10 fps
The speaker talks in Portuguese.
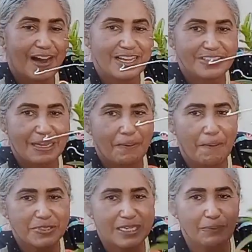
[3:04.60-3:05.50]
vaso, tá
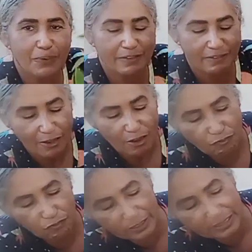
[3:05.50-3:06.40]
bom, meus amores?
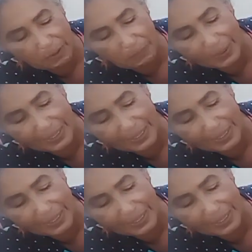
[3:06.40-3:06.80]
Vou dar uma